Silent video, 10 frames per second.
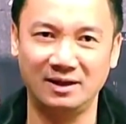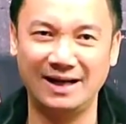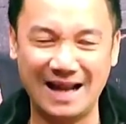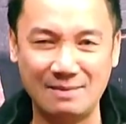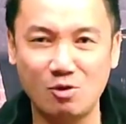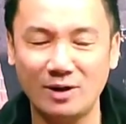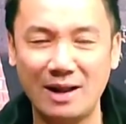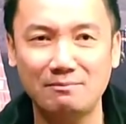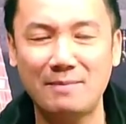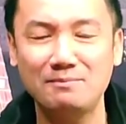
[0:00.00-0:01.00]
là một
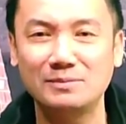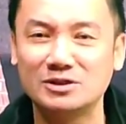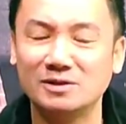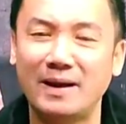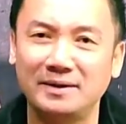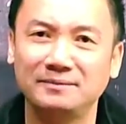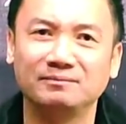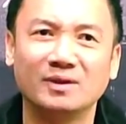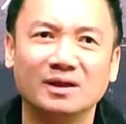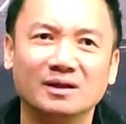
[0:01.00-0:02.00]
lan băm mà chữa bệnh
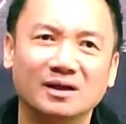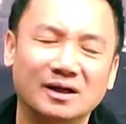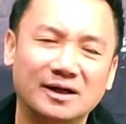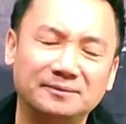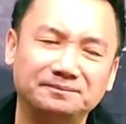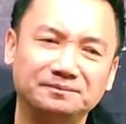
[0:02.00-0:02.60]
à,